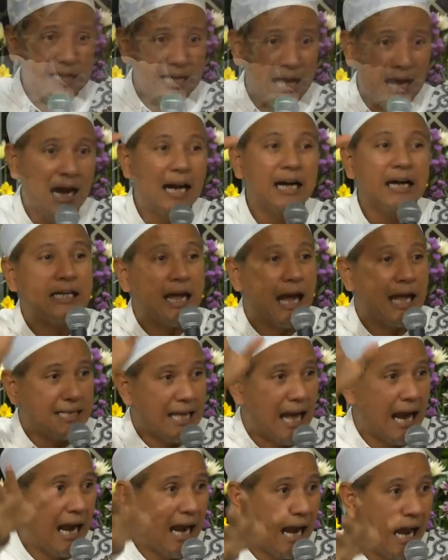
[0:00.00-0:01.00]
datang
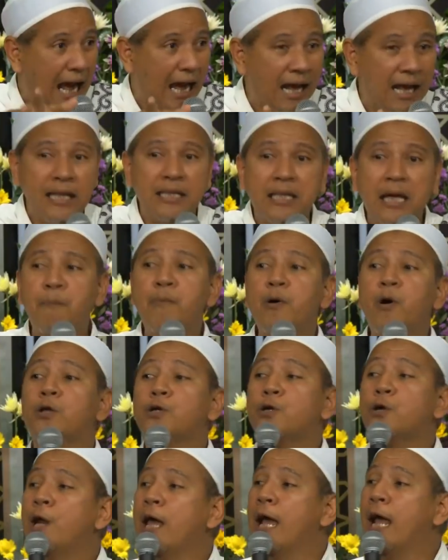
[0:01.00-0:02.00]
datanglah, tapi
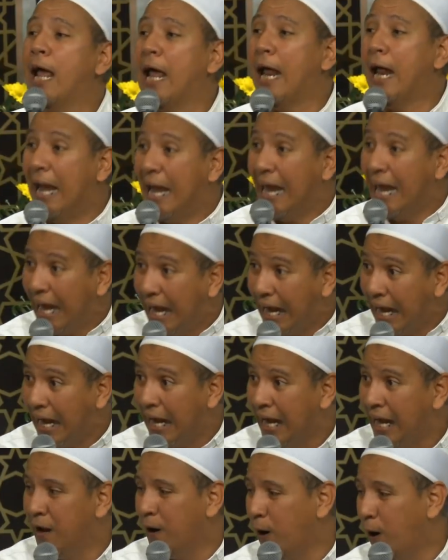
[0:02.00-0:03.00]
ojo neng
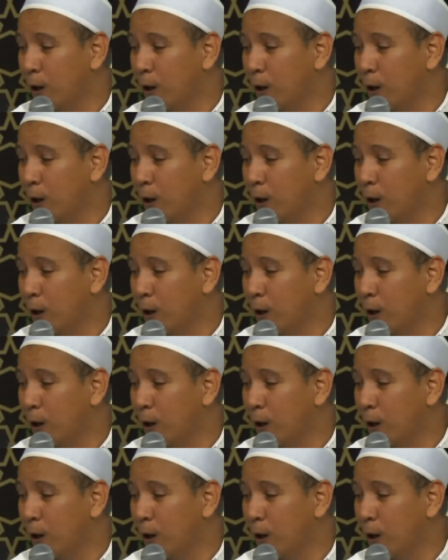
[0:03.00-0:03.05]
gini,